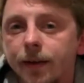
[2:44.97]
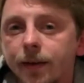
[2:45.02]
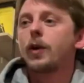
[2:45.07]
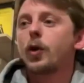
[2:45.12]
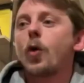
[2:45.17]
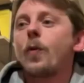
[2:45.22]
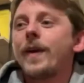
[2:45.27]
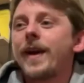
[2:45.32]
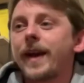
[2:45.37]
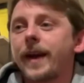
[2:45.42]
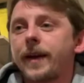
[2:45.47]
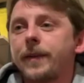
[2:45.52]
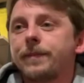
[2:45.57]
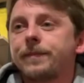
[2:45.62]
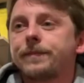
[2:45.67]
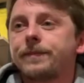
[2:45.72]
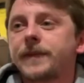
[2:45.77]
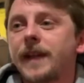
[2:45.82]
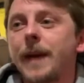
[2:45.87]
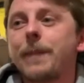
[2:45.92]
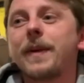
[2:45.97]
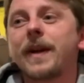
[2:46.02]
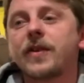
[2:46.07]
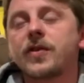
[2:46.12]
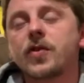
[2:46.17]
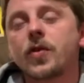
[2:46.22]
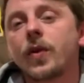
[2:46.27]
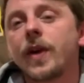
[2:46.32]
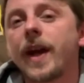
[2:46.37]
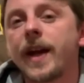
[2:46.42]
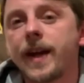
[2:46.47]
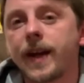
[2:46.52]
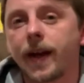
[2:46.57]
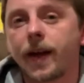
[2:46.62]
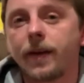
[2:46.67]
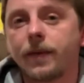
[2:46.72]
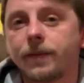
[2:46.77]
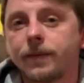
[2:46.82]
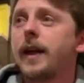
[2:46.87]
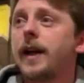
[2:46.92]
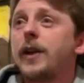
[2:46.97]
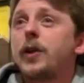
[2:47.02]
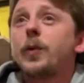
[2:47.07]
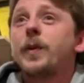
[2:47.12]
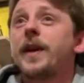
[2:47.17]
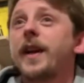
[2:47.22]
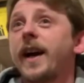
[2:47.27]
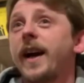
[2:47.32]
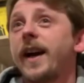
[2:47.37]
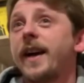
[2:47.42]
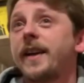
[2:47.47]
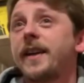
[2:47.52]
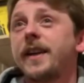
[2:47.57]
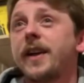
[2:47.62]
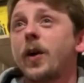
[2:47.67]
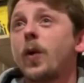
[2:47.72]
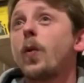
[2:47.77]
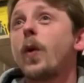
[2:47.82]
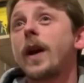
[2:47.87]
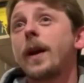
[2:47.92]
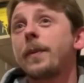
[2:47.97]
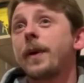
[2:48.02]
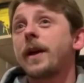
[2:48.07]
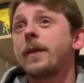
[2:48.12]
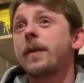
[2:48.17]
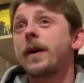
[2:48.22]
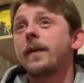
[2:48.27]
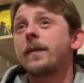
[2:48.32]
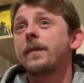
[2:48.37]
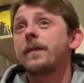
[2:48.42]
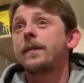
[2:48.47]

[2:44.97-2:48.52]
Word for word: Come eri? Che persona eri? E tu mi dirai, ero uguale a prima.